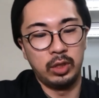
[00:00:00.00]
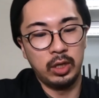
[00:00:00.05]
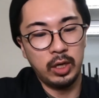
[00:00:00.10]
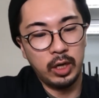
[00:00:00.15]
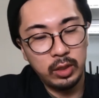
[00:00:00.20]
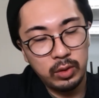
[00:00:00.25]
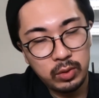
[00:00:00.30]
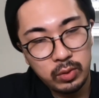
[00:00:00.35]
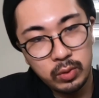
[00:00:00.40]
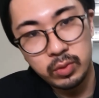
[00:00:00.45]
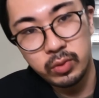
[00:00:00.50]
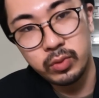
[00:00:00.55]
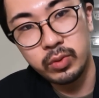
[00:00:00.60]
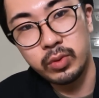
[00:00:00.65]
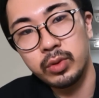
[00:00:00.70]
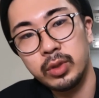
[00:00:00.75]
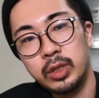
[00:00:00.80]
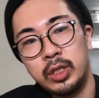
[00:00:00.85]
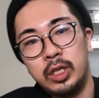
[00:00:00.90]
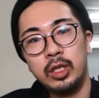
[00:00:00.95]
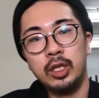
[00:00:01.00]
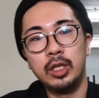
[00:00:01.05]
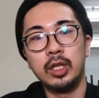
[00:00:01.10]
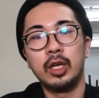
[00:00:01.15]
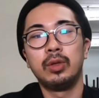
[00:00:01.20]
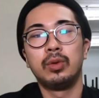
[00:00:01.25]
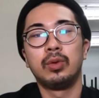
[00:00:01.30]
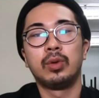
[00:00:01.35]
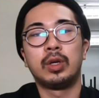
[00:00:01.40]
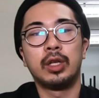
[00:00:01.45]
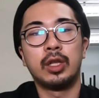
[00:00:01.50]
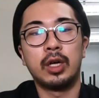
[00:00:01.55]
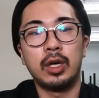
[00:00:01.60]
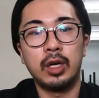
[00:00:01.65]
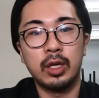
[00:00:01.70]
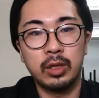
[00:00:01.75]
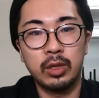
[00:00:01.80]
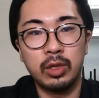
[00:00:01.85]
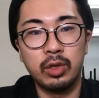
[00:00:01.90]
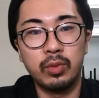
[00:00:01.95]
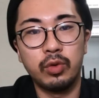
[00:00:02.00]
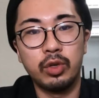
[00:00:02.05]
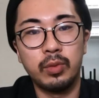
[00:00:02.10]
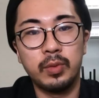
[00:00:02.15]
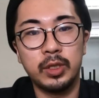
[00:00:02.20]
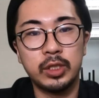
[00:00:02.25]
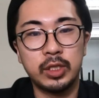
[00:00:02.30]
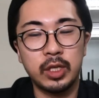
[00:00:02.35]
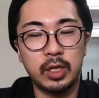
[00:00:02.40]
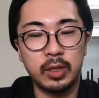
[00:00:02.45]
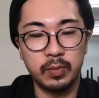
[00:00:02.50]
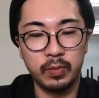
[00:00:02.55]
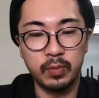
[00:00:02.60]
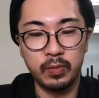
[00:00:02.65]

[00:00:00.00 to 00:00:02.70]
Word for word: 意外と気になるのかなって思いました